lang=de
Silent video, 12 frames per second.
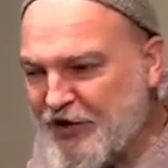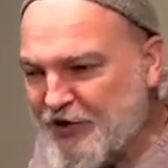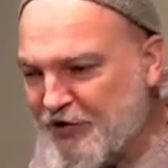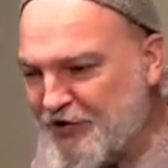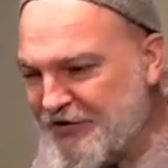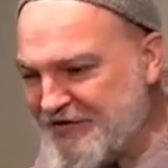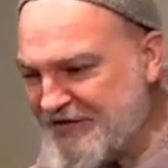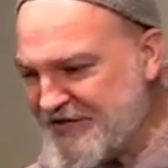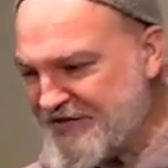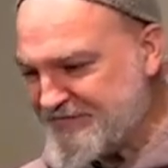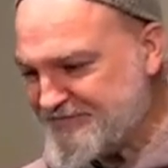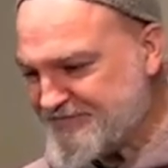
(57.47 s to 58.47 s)

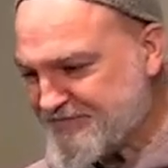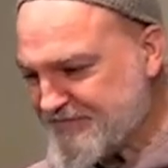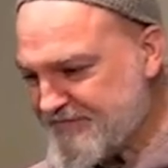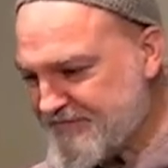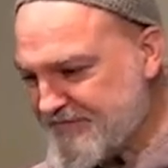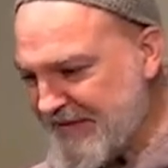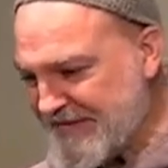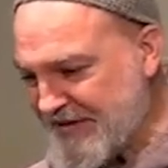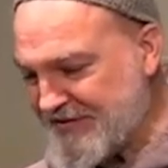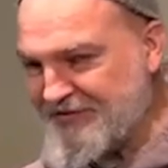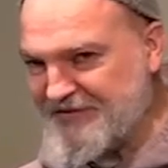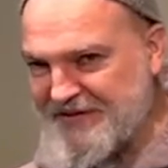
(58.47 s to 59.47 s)
Und
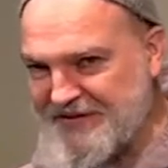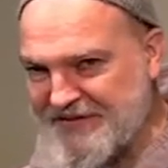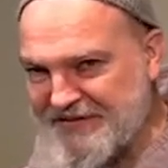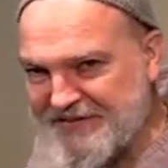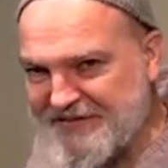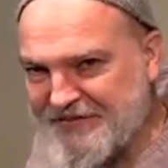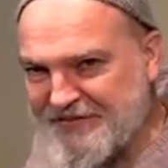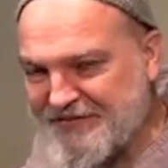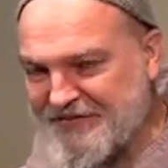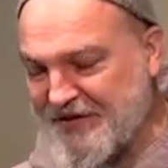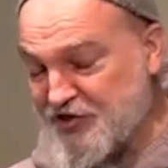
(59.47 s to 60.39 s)
das ist eine sehr